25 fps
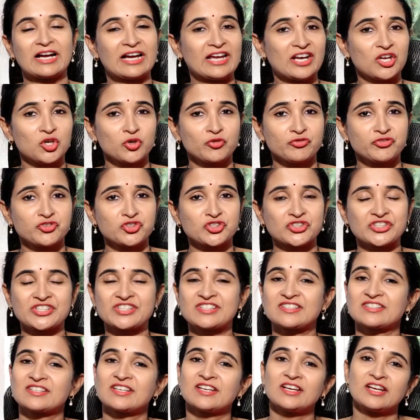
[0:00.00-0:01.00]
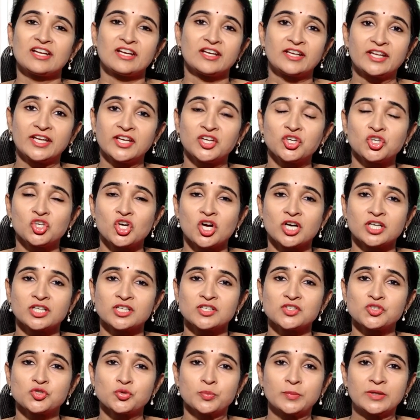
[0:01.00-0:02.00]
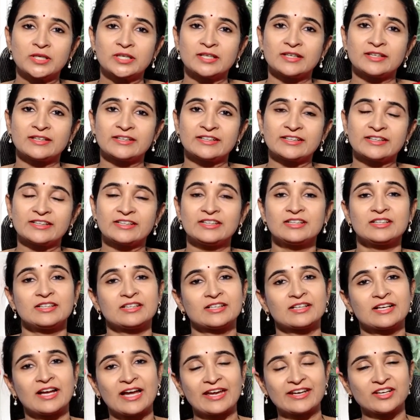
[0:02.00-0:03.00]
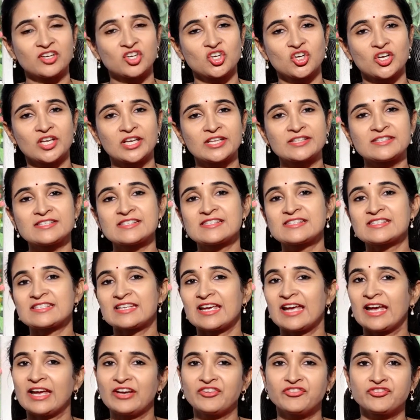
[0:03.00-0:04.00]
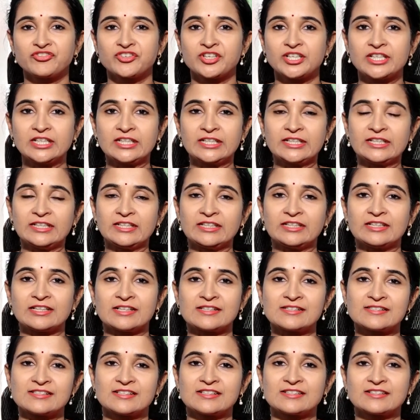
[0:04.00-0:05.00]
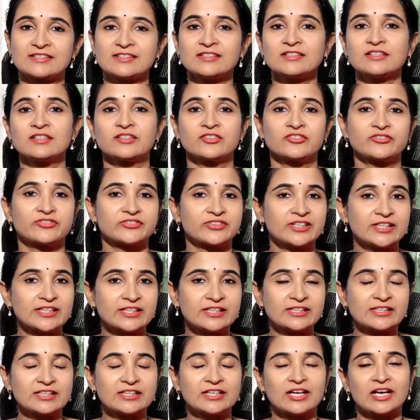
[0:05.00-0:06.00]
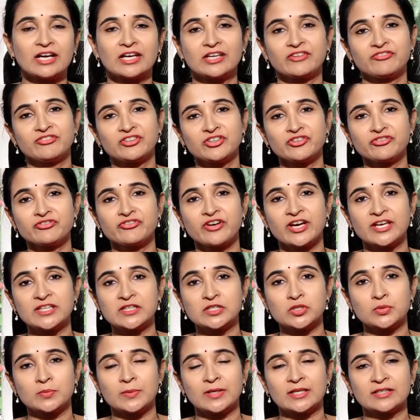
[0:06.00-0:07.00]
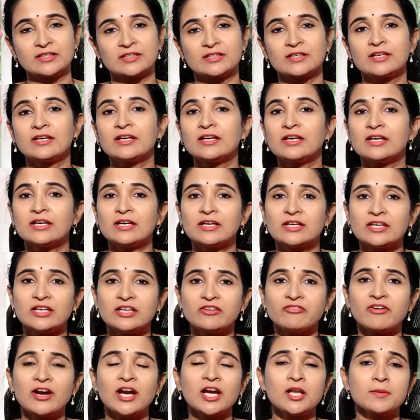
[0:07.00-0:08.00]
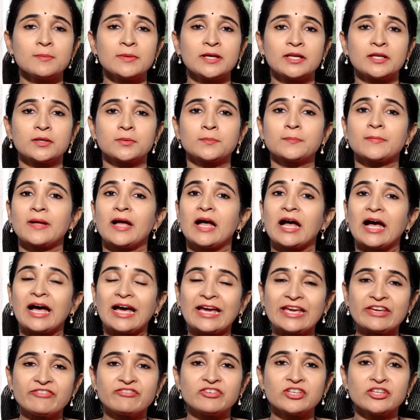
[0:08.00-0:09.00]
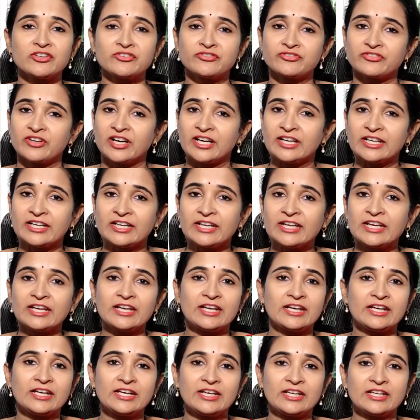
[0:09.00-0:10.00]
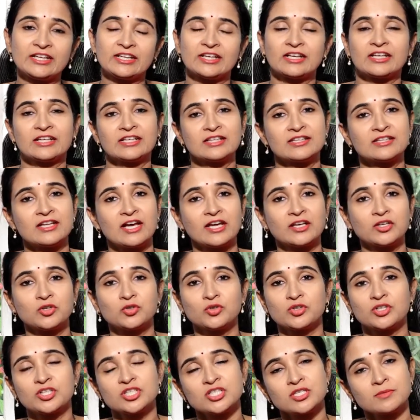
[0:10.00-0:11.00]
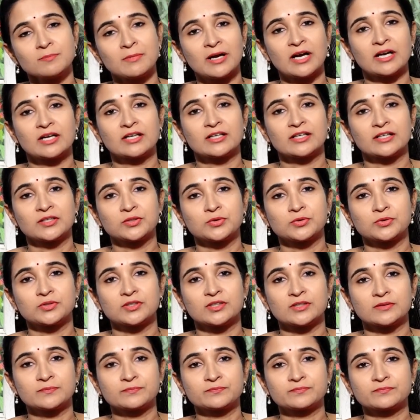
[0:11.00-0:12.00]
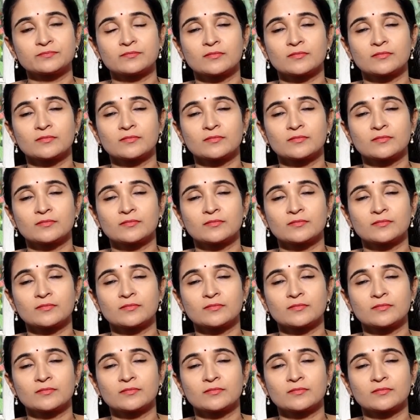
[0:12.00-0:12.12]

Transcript: హలో వ్యూయర్స్ నేను డాక్టర్ సుమీనా రెడ్డి గైనకాలజిస్ట్ అండ్ ఫర్టిలిటీ కన్సల్టెంట్ ఫర్టిలికా ఐవీఎఫ్ హైదరాబాద్ ఇవాళ మనం ఐవీఎఫ్ అంటే ఏంటి అనే దాని గురించి మాట్లాడుకుందాం